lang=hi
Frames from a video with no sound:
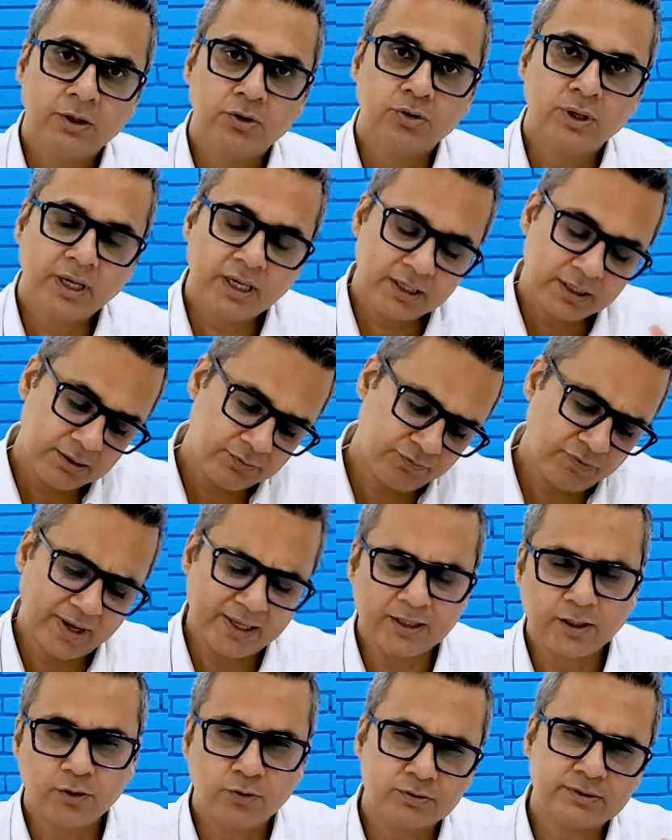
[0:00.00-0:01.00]
तो एक
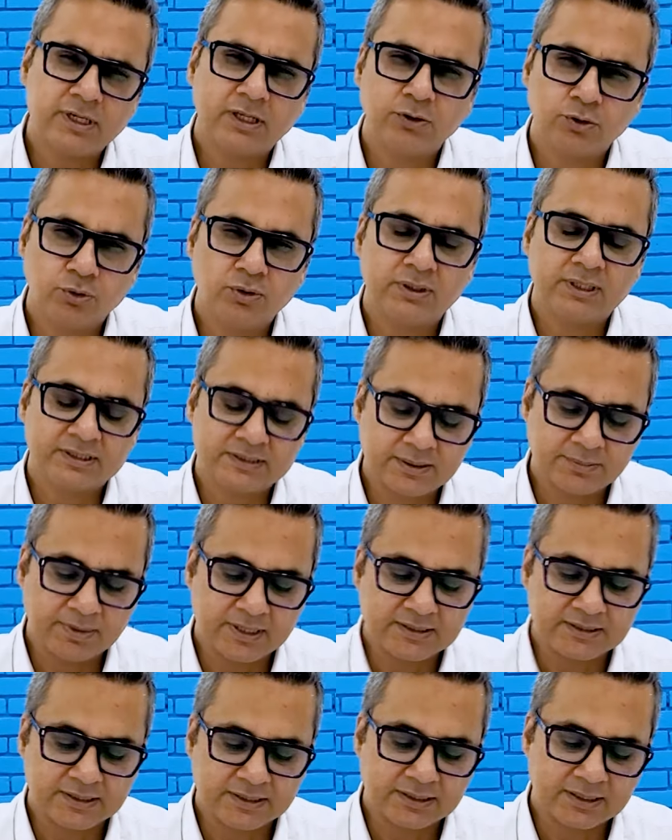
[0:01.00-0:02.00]
फ़ायदा नुकसान दोनों तरह से
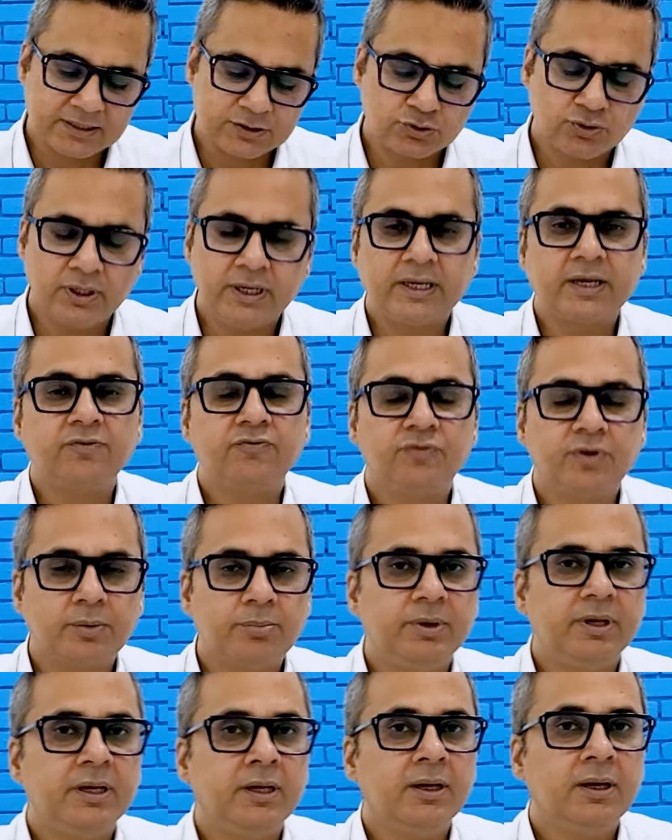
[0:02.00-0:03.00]
मान सकते हैं इसको लेकिन फिर
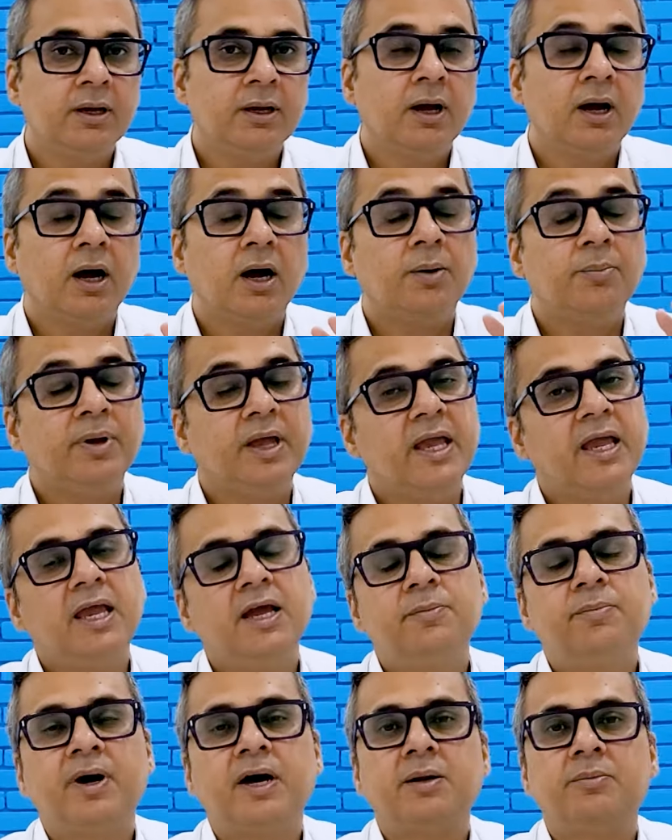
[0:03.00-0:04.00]
भी हम
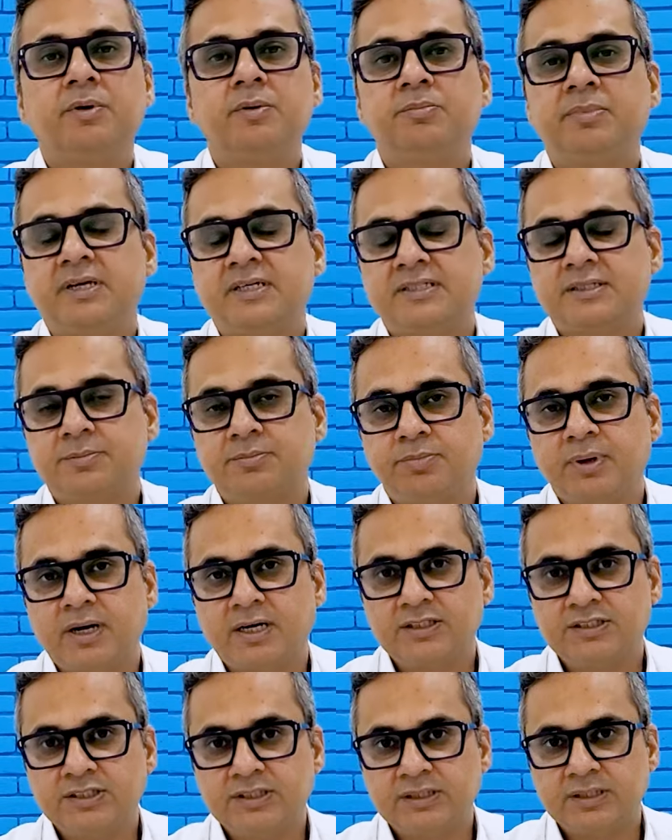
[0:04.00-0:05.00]
एक बारे में ब्रेस्ट
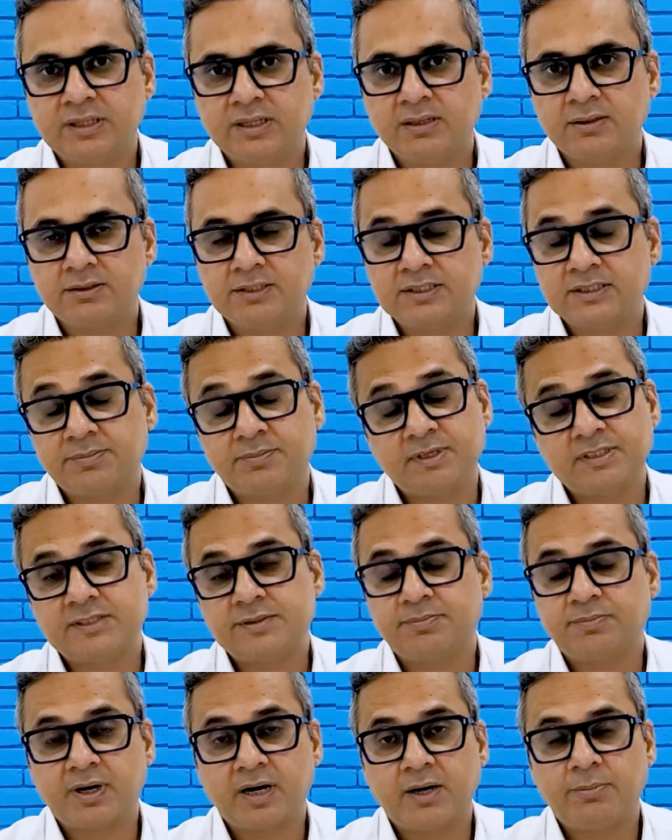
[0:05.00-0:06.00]
इम्प्लांट जितना जैसे ब्रेस्ट
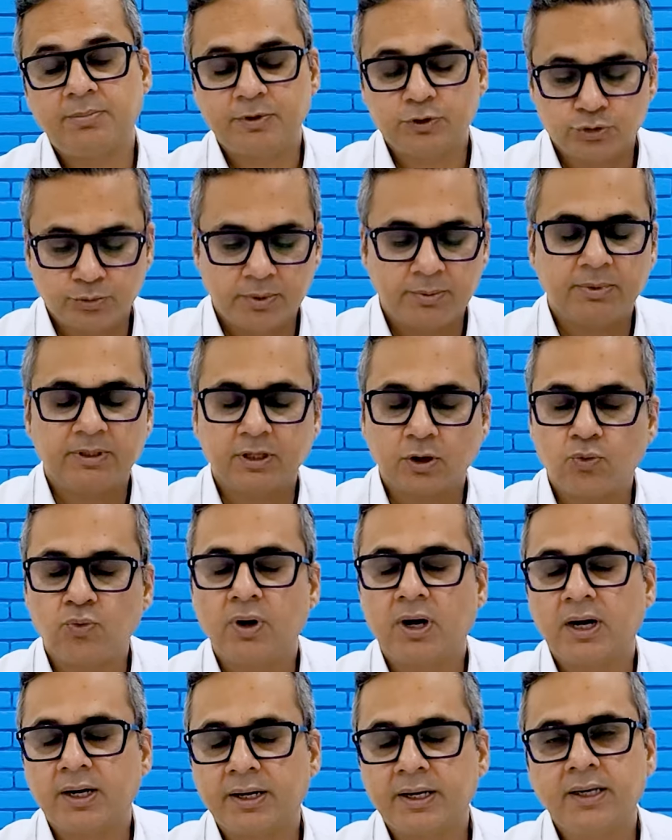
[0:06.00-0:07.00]
इम्प्लांट में जो मैं बताऊंगा
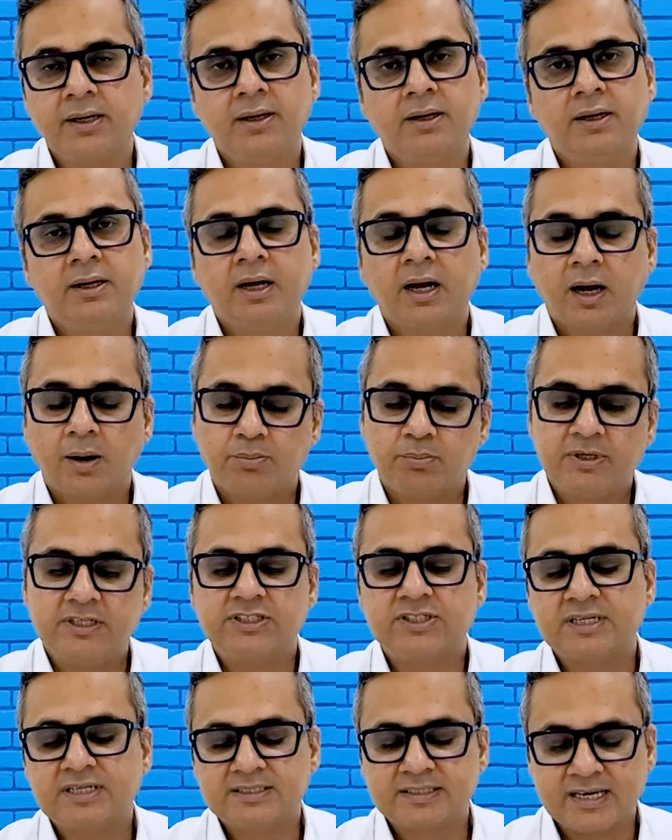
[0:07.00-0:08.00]
आगे आप
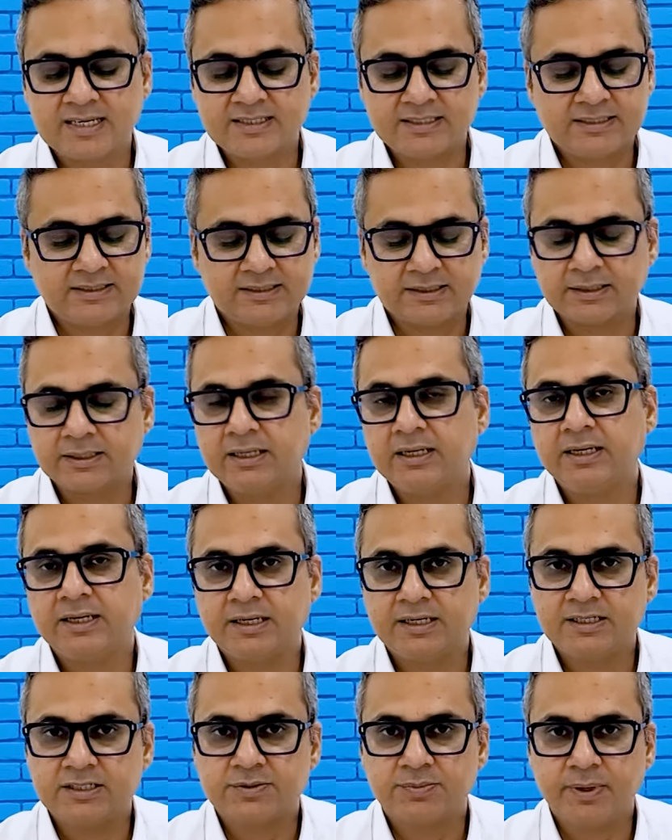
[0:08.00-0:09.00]
मनचाहा साइज ले सकते हैं
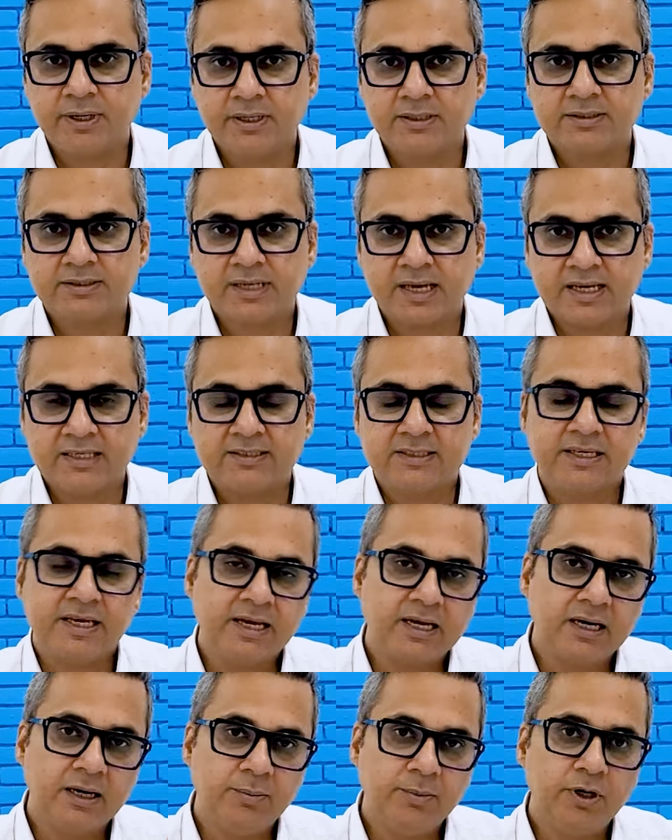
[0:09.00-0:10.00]
लेकिन इसमें साइज की
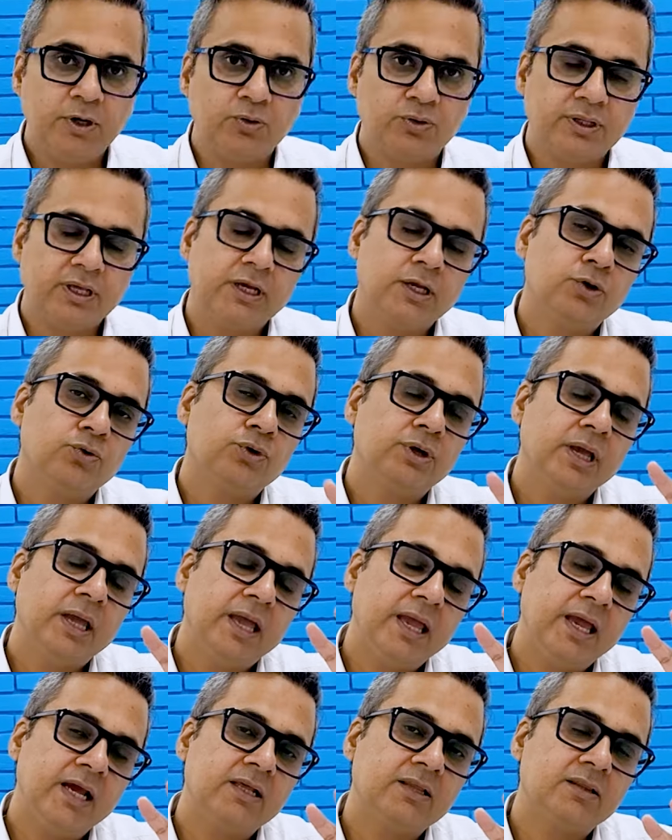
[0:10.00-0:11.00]
एक लिमिट होती है क्योंकि
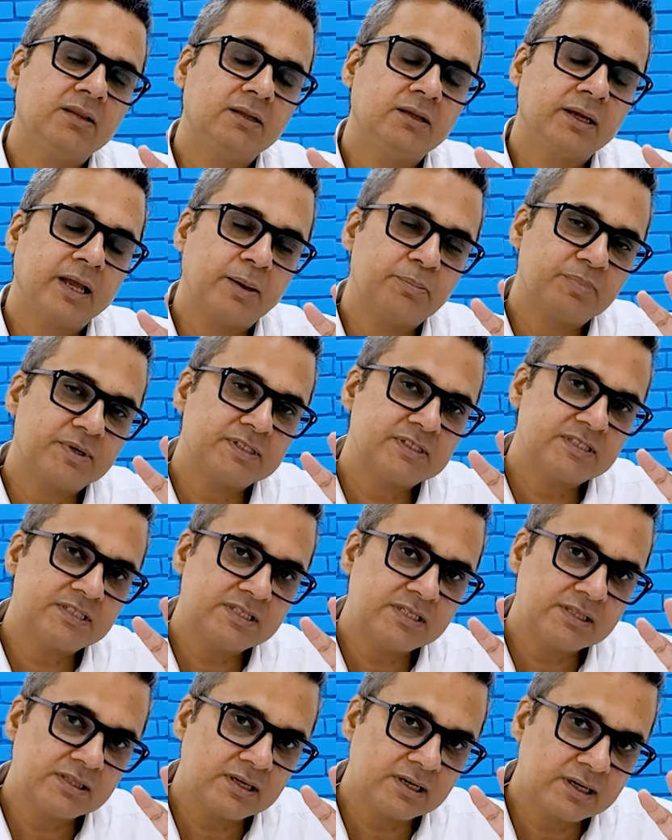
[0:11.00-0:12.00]
एक
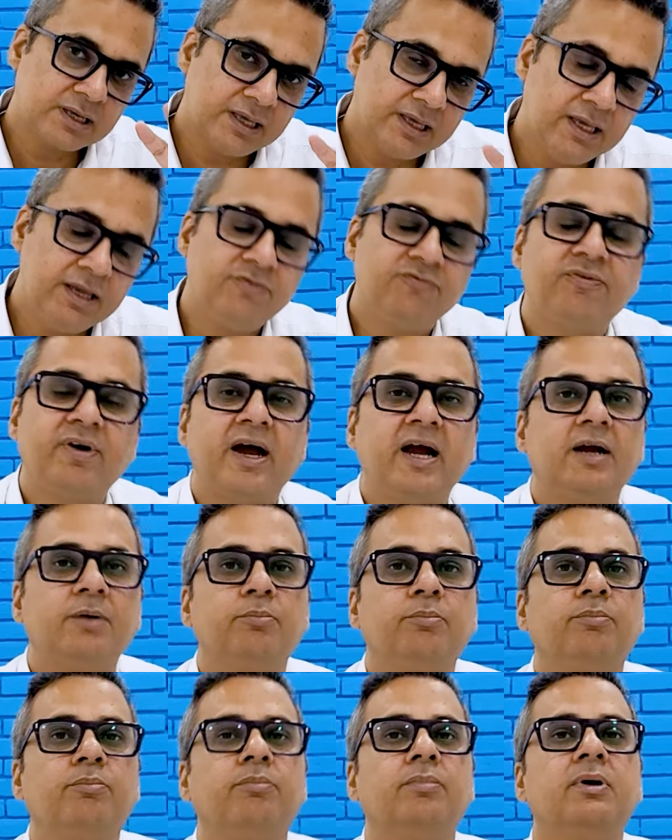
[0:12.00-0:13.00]
कैपेसिटी तक ही
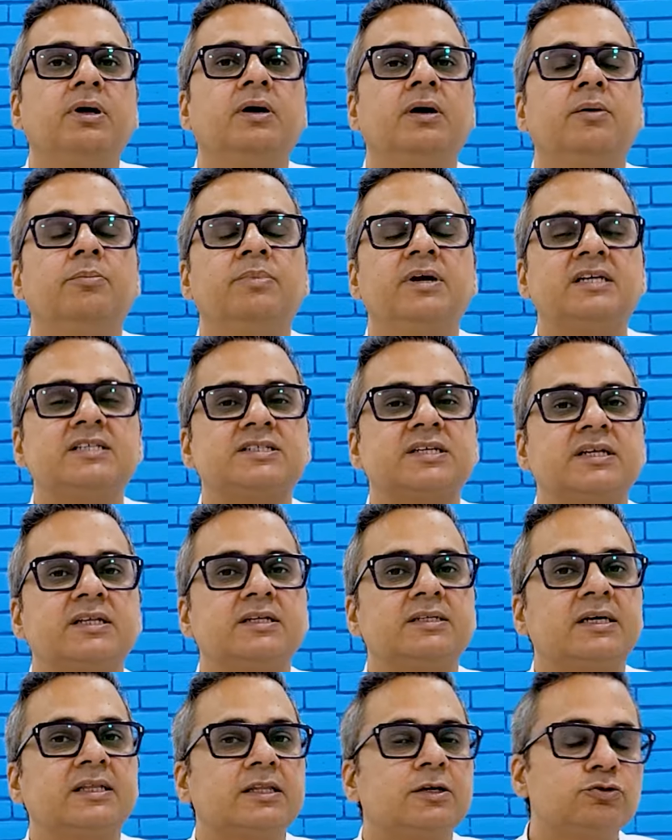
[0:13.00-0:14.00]
फैट ब्रेस्ट के अंदर
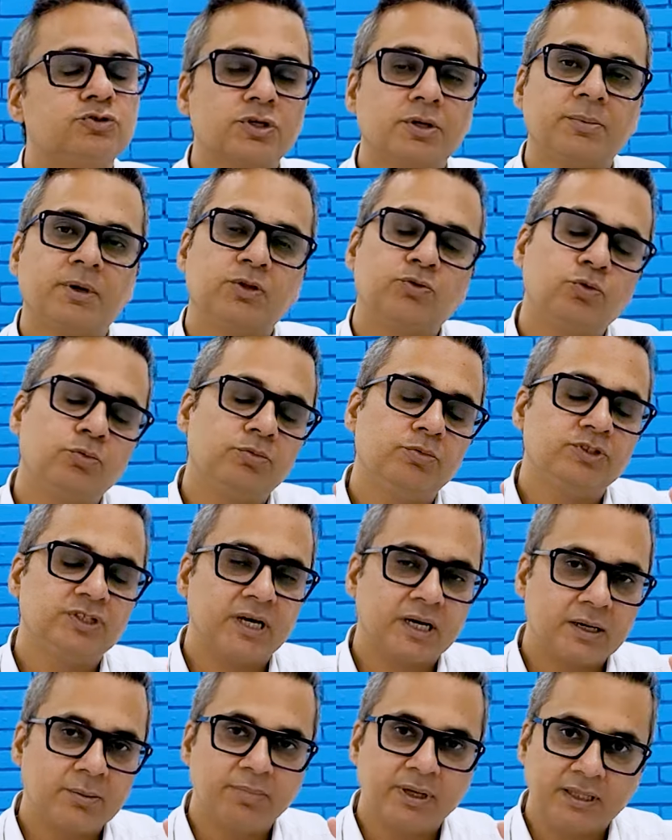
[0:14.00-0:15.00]
जाता है उसके बाद वो
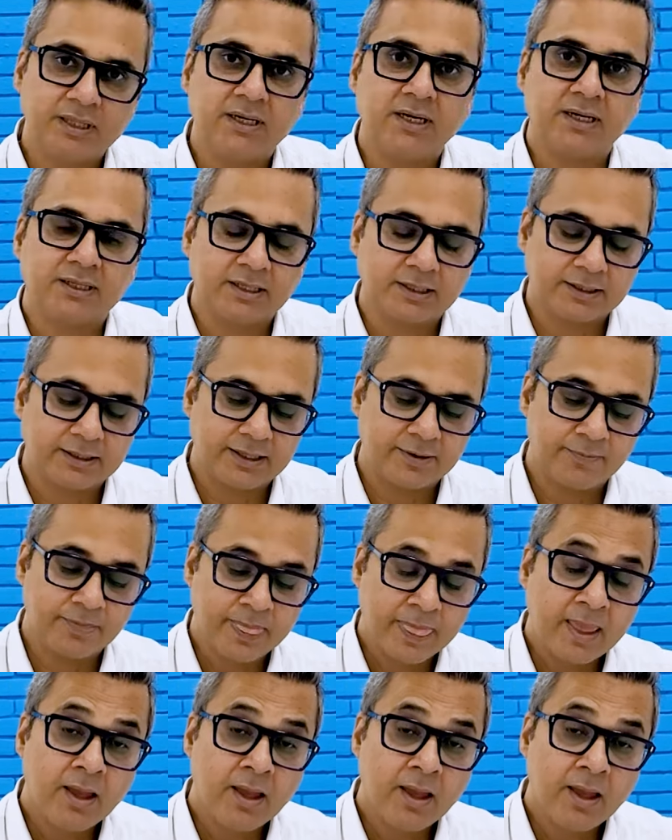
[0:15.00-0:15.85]
जाना बंद कर देता है